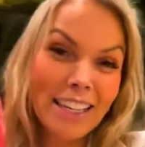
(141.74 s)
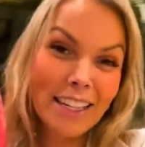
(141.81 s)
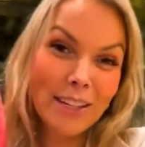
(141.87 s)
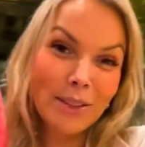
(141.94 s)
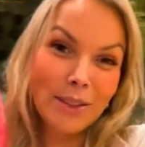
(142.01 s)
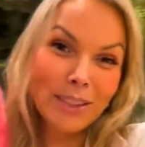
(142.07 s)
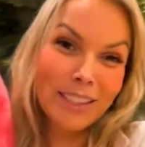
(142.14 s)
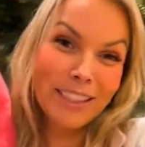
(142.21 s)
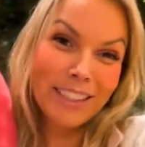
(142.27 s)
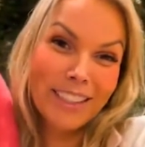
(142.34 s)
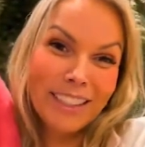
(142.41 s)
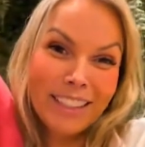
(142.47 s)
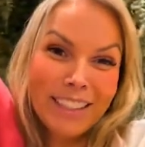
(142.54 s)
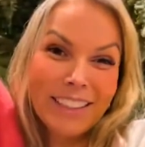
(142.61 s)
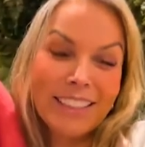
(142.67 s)
é
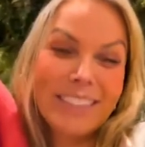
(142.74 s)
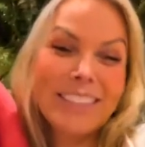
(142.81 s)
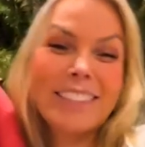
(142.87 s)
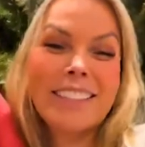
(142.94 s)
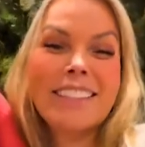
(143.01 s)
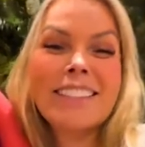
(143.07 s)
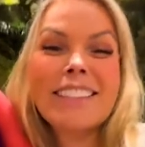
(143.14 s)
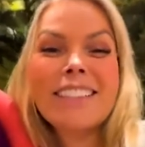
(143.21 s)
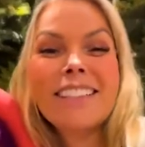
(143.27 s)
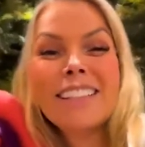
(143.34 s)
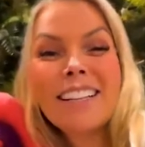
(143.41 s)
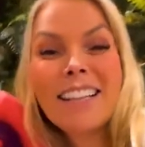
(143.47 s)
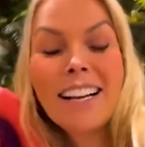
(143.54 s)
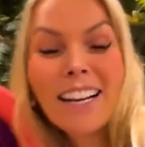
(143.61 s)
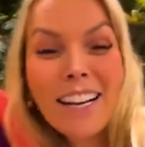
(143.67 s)
nossa
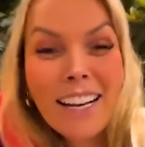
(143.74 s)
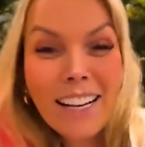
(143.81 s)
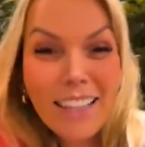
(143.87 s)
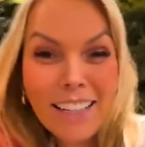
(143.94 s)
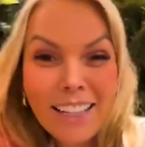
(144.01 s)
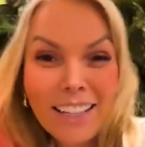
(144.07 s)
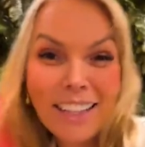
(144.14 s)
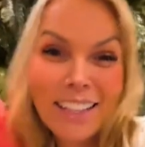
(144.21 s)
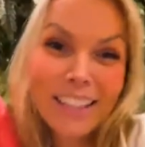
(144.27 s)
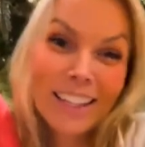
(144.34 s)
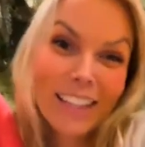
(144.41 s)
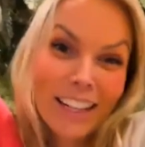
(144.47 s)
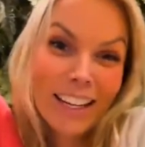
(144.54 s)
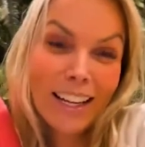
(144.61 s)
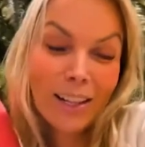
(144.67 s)
a,
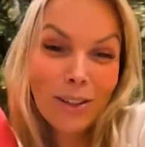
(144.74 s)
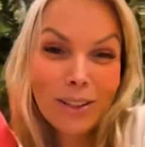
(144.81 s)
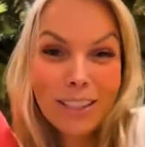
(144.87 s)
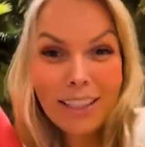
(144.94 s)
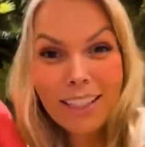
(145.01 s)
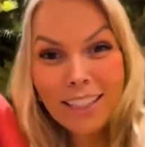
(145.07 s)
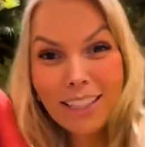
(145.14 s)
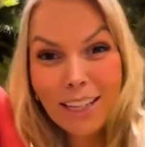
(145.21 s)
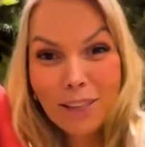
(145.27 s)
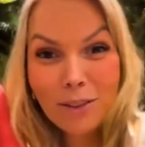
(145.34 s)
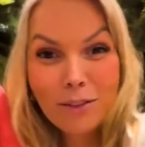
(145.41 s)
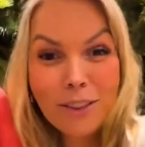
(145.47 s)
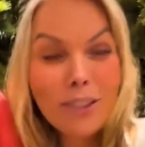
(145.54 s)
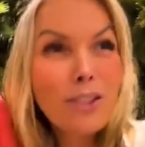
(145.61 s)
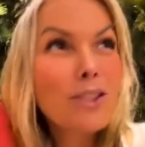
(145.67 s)
a nossa secretária
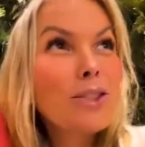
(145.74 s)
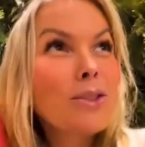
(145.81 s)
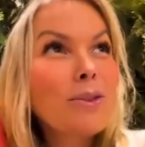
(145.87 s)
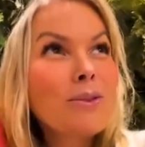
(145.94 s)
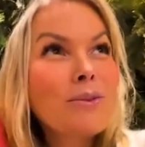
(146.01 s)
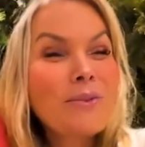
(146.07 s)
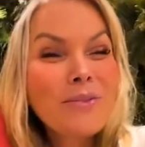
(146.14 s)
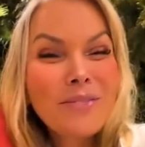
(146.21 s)
infantil.